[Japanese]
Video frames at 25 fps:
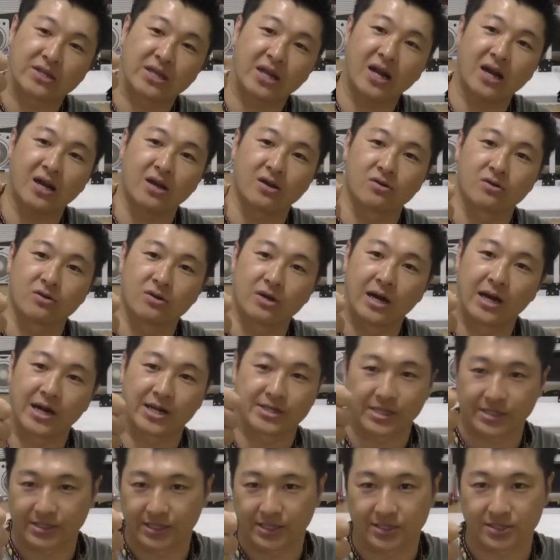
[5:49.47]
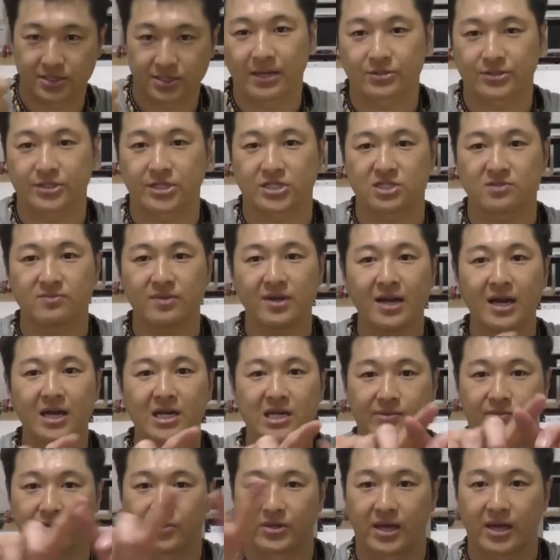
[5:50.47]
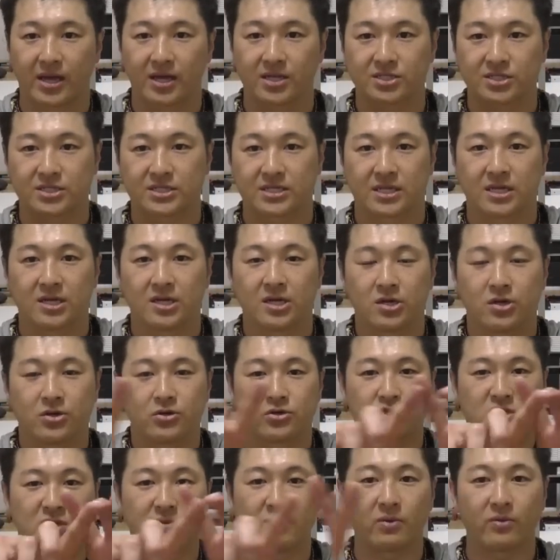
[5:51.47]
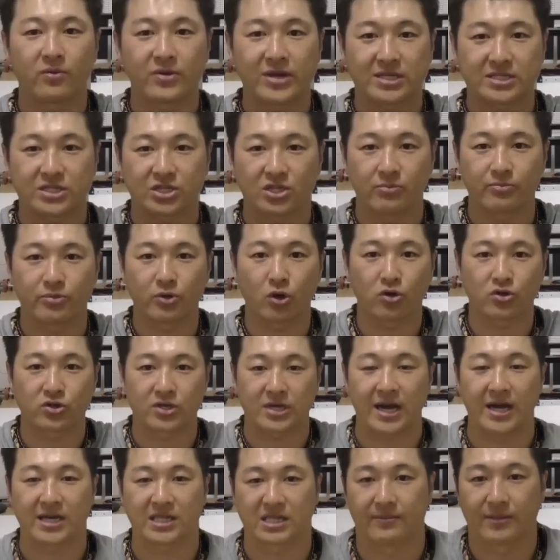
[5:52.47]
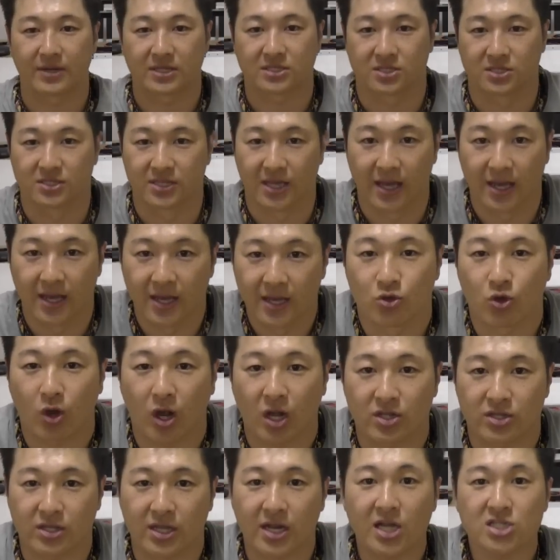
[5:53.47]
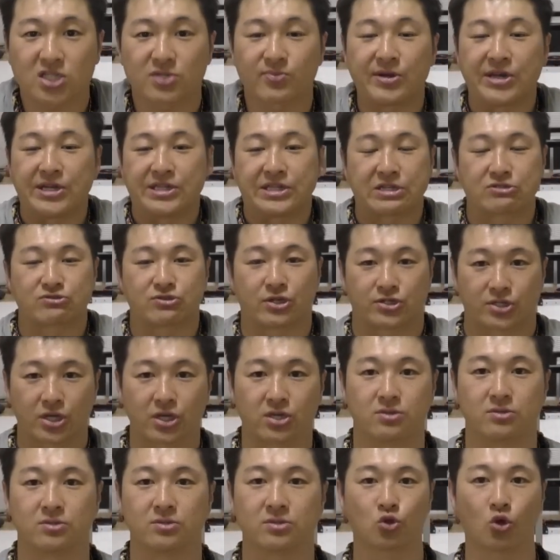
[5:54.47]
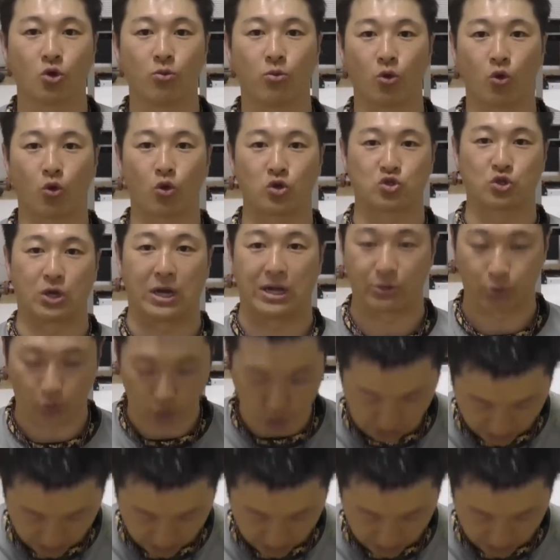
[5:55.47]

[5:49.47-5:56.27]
えたらありがたいです説明欄にもね太もも痩せのブログ書いてますんでよかったら遊びに行ってください今日もご視聴ありがとう